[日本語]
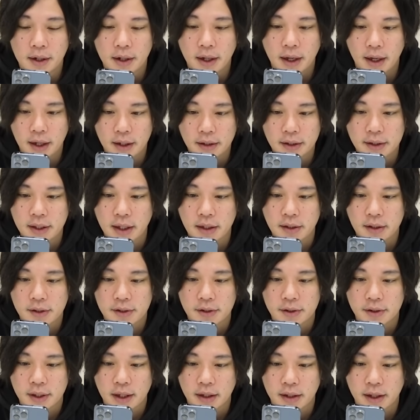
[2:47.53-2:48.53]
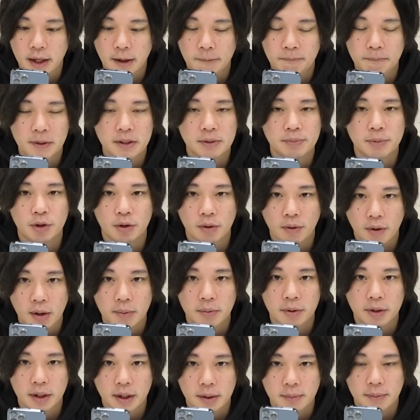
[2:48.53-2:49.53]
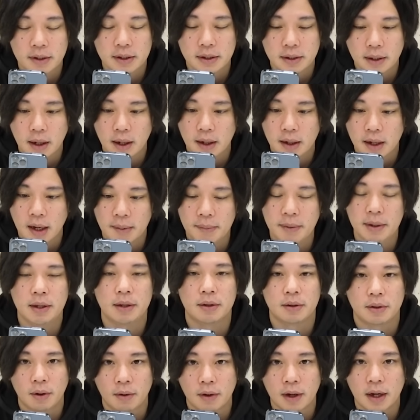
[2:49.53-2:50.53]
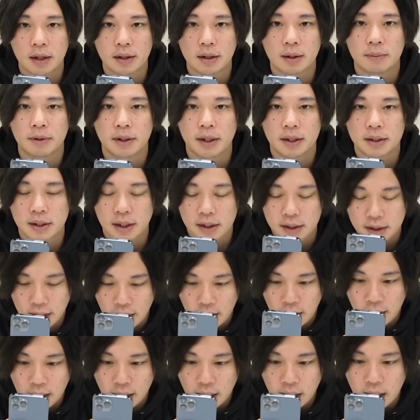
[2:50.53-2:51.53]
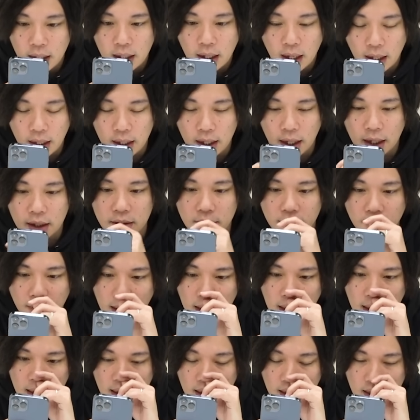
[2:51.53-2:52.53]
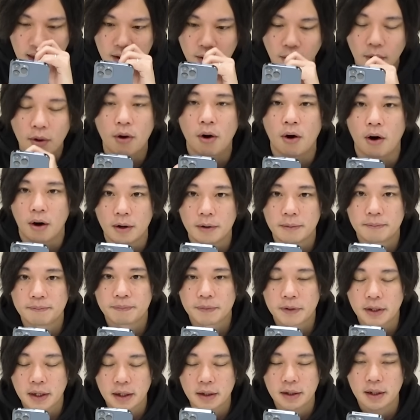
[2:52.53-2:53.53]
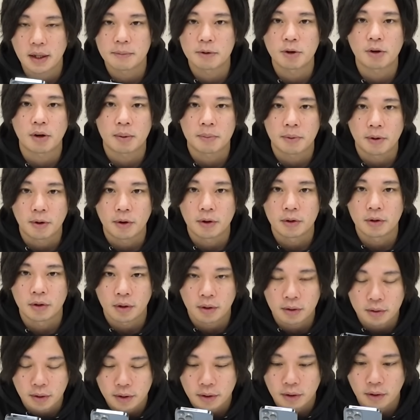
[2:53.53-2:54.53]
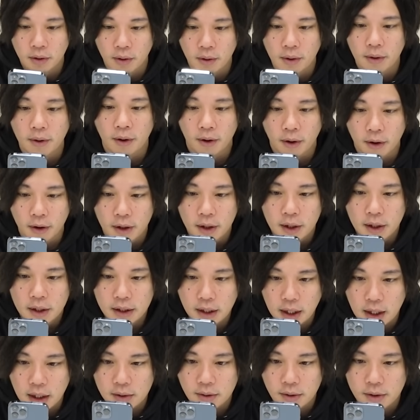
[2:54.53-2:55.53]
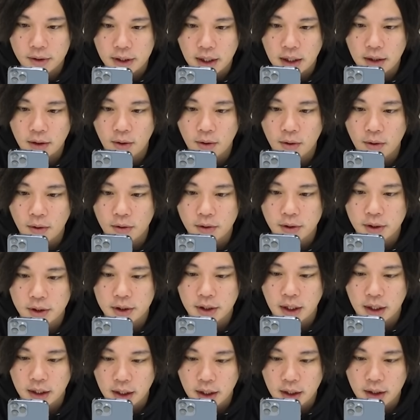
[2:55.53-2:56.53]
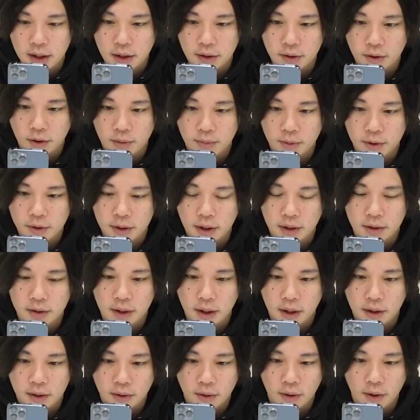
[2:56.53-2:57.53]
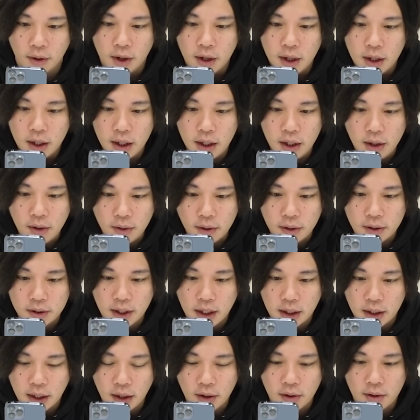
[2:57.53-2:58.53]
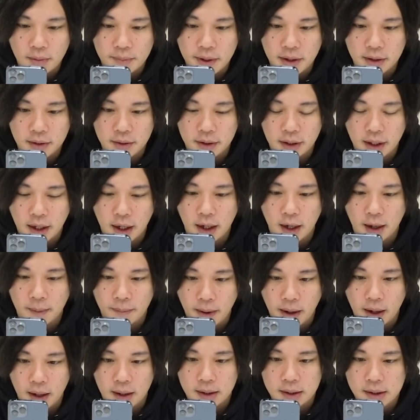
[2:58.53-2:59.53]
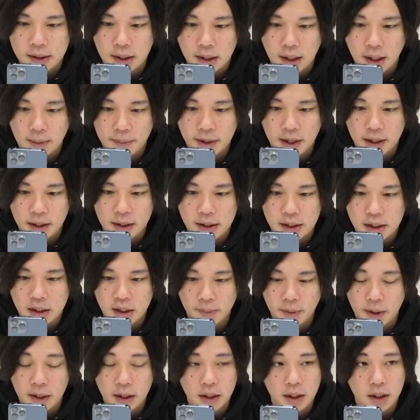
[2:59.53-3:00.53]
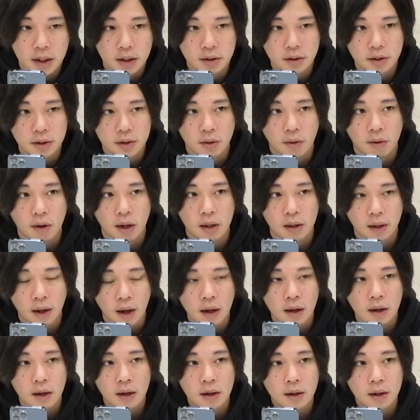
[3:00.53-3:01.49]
えー、2023年一発目のコラボできましたカミーユのガンダムのやつですね、はい、あとは、えーと、オーホンキングダムコラボの時のオーホンがこの3方向追撃っていうのを持ってるんだけど威力だけを見るんであれば草壁が一番低いのかな